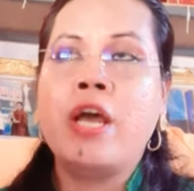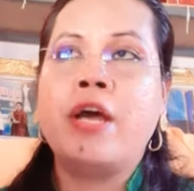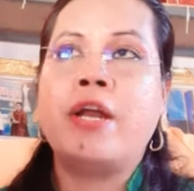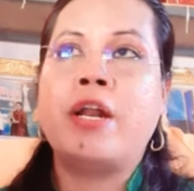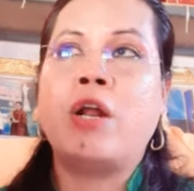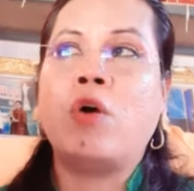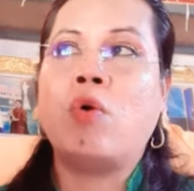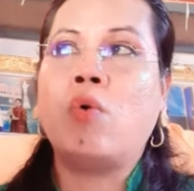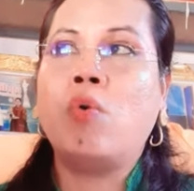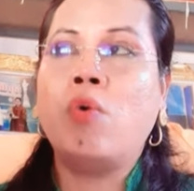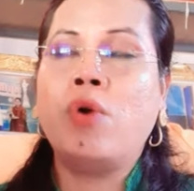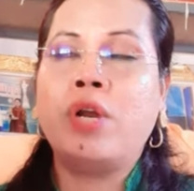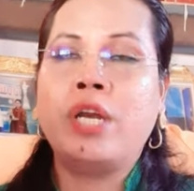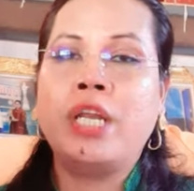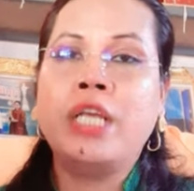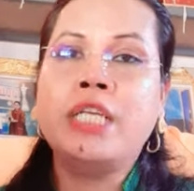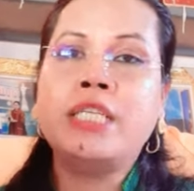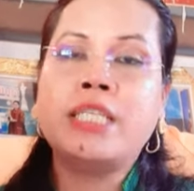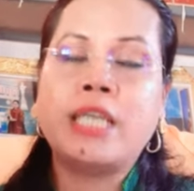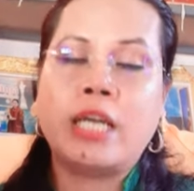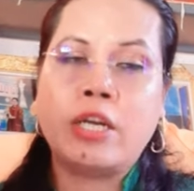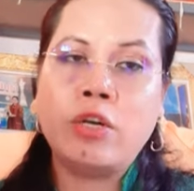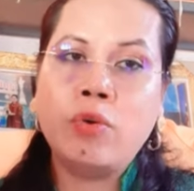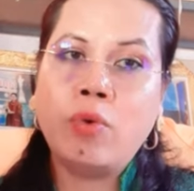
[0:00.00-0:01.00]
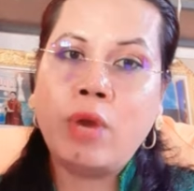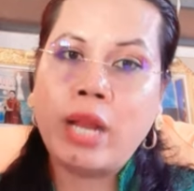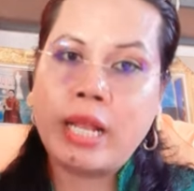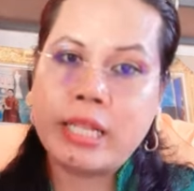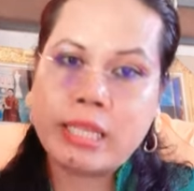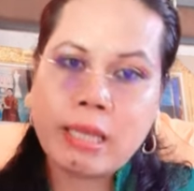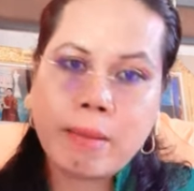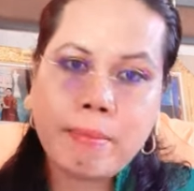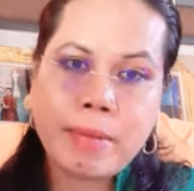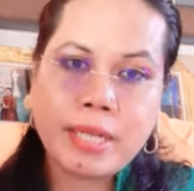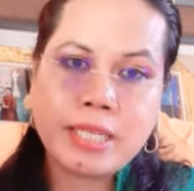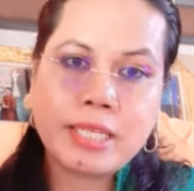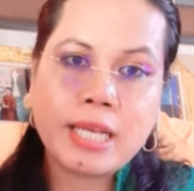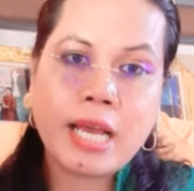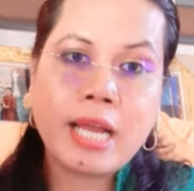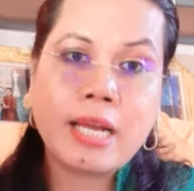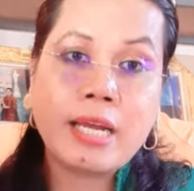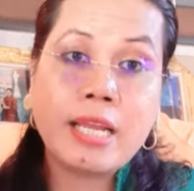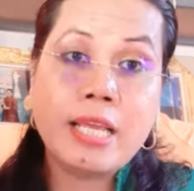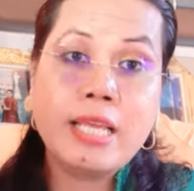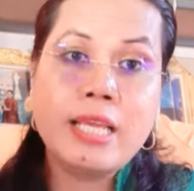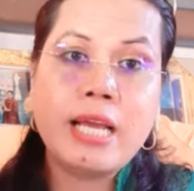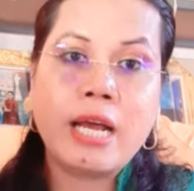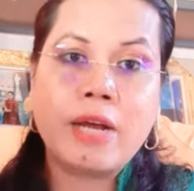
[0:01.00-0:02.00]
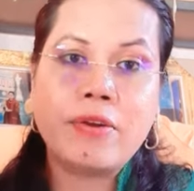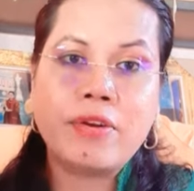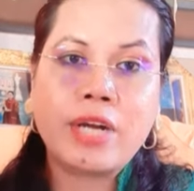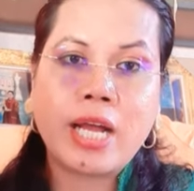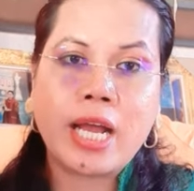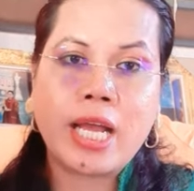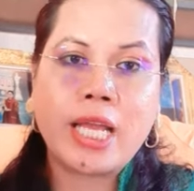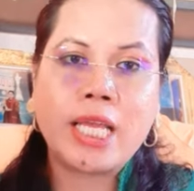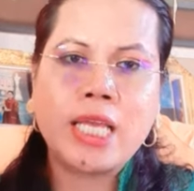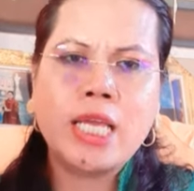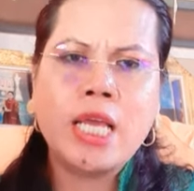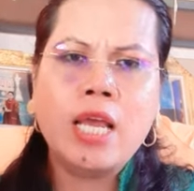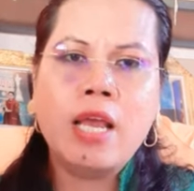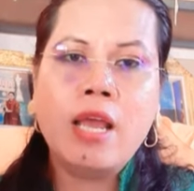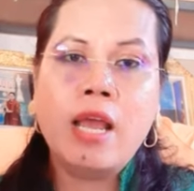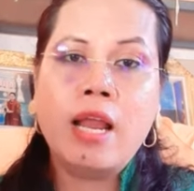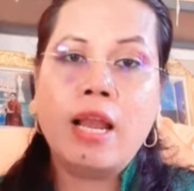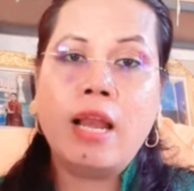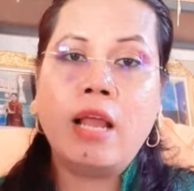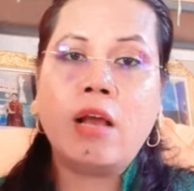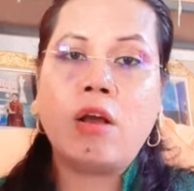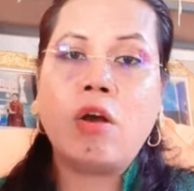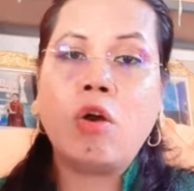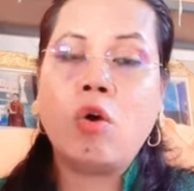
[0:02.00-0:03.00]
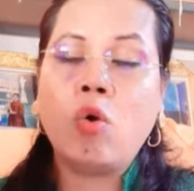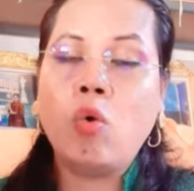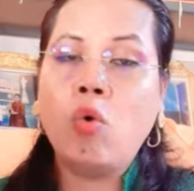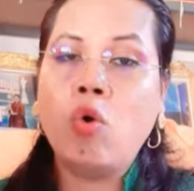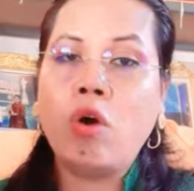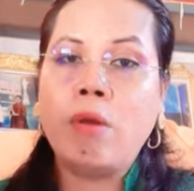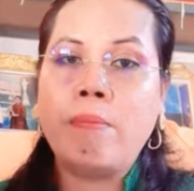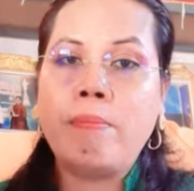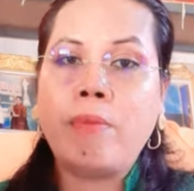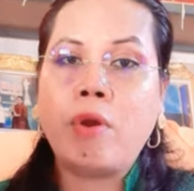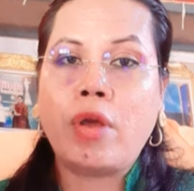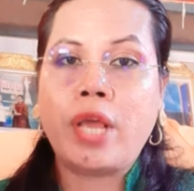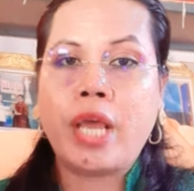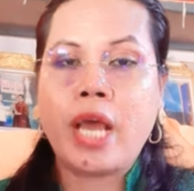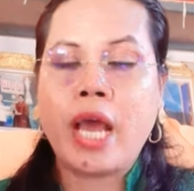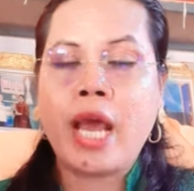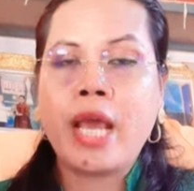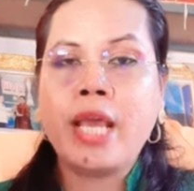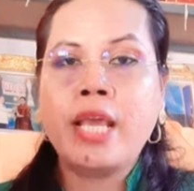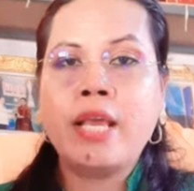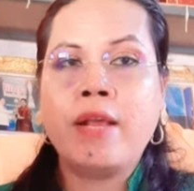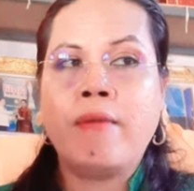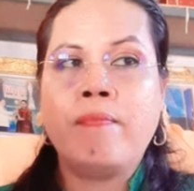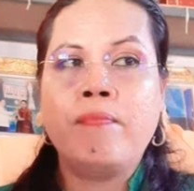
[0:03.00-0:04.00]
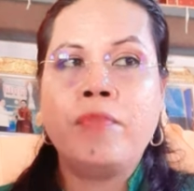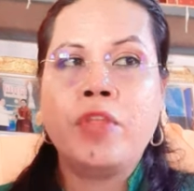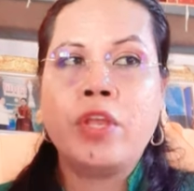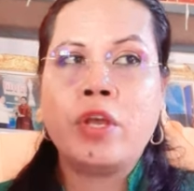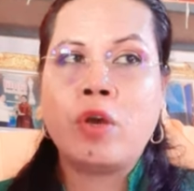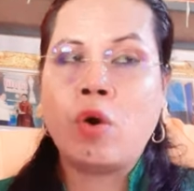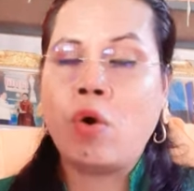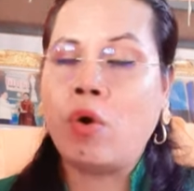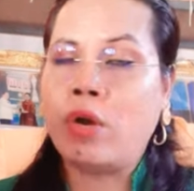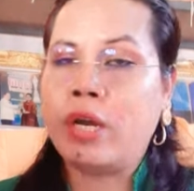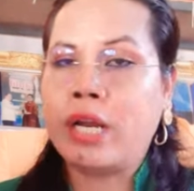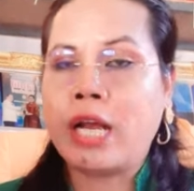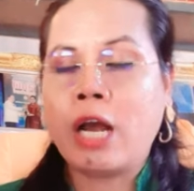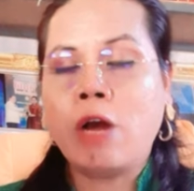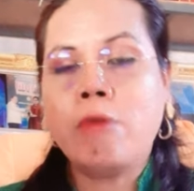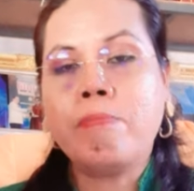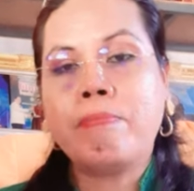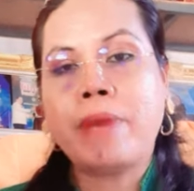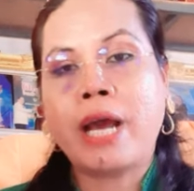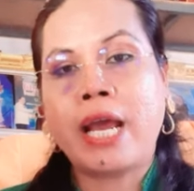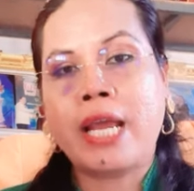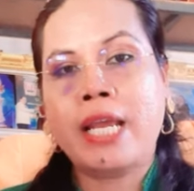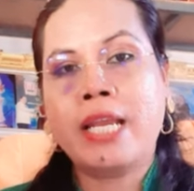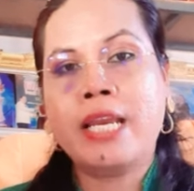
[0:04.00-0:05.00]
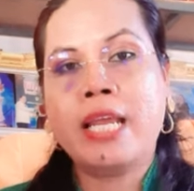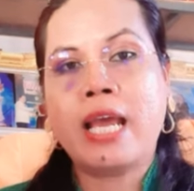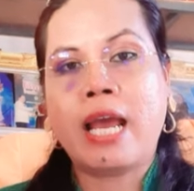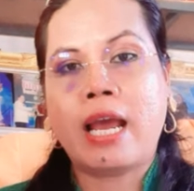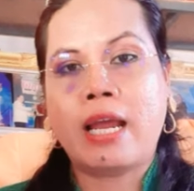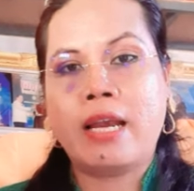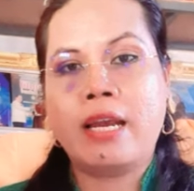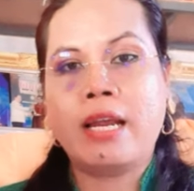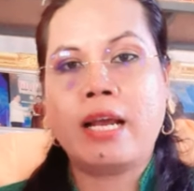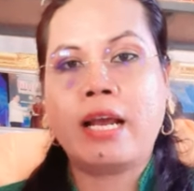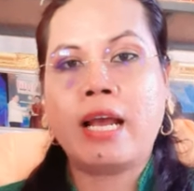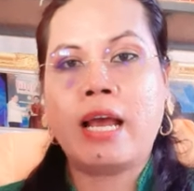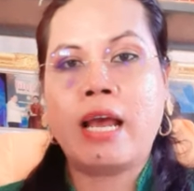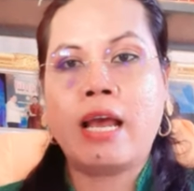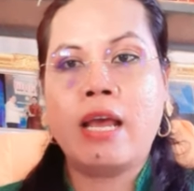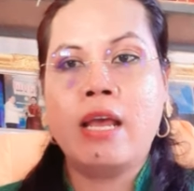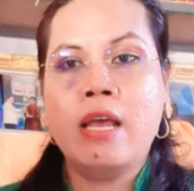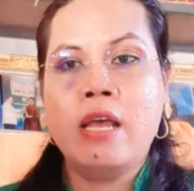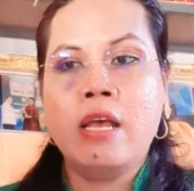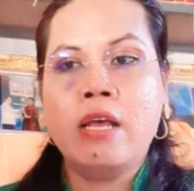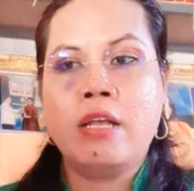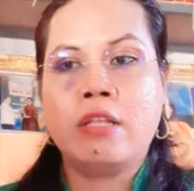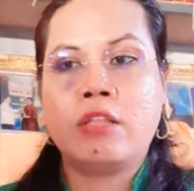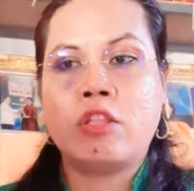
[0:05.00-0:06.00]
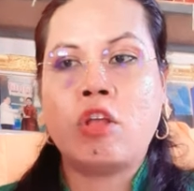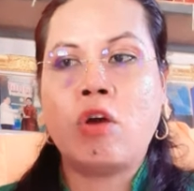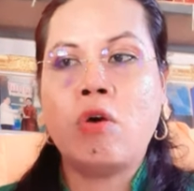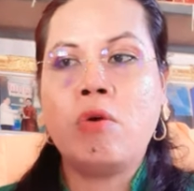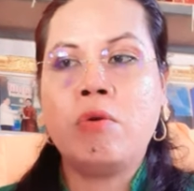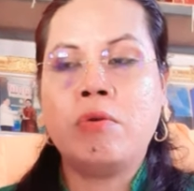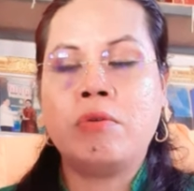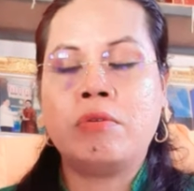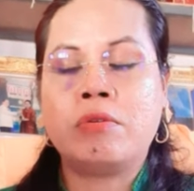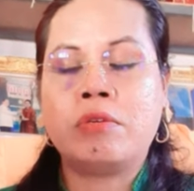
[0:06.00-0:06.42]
เราควรที่จะดูแลธรรมชาตินี้อย่างไร แล้วก็ควรปล่อยให้คนเข้าไปเนี่ยนะคะต้อง